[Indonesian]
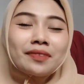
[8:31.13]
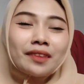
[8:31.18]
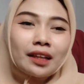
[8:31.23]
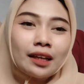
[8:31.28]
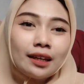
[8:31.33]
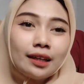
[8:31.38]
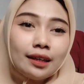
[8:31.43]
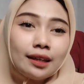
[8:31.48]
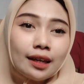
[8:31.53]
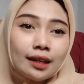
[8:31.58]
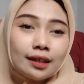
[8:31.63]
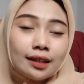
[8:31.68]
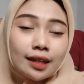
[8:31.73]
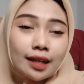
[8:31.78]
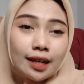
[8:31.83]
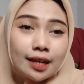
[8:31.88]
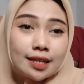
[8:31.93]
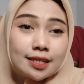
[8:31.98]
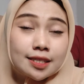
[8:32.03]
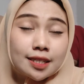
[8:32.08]
Iya
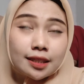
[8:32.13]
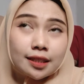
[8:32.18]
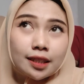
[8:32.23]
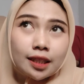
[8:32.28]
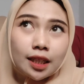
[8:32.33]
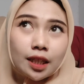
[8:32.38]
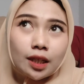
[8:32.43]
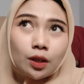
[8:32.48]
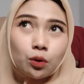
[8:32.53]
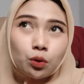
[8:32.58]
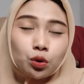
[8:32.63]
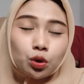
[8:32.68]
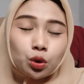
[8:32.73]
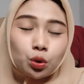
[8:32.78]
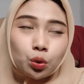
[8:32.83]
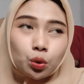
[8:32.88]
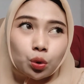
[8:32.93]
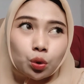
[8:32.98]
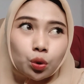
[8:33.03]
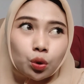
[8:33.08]
guys, jadi
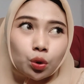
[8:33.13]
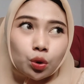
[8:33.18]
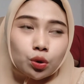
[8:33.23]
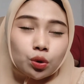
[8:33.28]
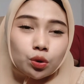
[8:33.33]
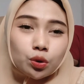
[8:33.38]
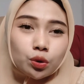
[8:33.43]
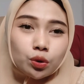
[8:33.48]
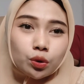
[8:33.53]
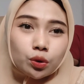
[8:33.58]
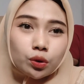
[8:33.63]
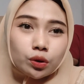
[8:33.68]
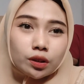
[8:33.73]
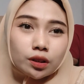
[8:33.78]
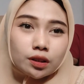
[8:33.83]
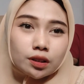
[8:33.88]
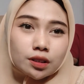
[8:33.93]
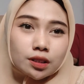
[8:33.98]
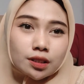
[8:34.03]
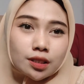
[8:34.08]
untuk
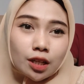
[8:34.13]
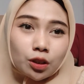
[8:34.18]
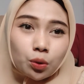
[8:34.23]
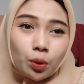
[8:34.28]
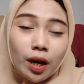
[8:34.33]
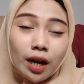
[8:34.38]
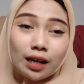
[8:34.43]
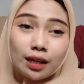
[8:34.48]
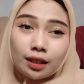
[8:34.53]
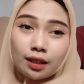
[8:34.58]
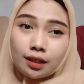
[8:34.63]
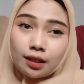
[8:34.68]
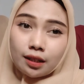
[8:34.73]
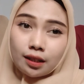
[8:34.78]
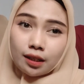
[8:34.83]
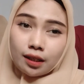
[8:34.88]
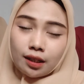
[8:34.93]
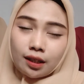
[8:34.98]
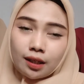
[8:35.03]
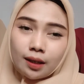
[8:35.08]
satu hari
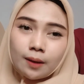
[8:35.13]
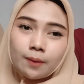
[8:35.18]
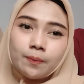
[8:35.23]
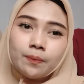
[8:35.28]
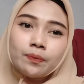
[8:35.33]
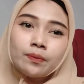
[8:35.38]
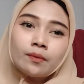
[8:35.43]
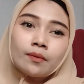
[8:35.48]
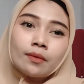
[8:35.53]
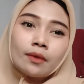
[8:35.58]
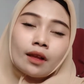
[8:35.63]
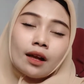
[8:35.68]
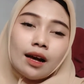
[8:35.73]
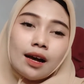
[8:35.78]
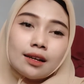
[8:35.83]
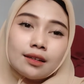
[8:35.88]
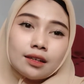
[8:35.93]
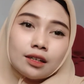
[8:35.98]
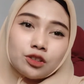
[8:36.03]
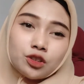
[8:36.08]
ini
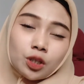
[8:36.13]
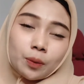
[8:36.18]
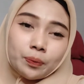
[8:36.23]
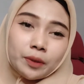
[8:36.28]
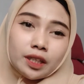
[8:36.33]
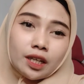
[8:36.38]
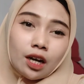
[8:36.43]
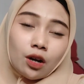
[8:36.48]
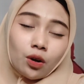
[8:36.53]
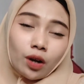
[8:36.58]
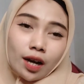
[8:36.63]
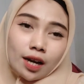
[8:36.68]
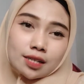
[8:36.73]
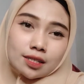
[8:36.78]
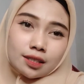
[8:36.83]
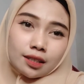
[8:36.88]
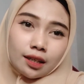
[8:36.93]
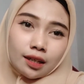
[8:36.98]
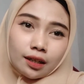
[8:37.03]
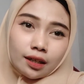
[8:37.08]
ada job tiga
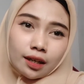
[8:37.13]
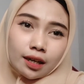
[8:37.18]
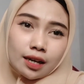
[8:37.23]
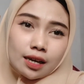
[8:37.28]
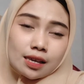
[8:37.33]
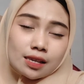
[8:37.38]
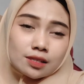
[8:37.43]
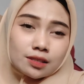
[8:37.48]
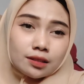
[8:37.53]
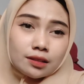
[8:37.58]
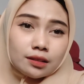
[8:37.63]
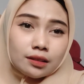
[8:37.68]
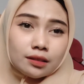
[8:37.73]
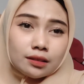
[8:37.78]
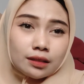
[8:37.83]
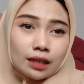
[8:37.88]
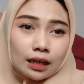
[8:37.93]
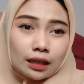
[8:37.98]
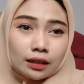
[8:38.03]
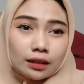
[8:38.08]
lokasi ya guys
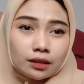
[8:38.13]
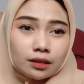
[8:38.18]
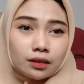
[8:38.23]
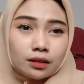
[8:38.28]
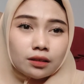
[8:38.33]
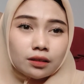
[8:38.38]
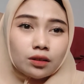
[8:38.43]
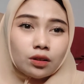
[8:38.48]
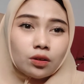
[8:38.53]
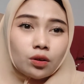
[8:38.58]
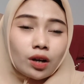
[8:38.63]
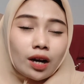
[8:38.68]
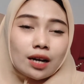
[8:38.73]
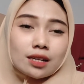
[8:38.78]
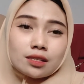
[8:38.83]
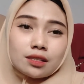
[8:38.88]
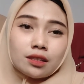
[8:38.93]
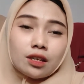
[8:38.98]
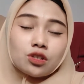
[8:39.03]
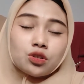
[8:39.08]
Dan
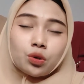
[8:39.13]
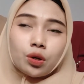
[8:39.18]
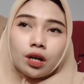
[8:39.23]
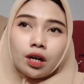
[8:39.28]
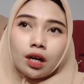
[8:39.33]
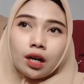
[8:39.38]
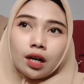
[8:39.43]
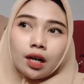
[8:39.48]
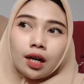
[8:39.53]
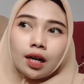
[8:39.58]
lokasinya juga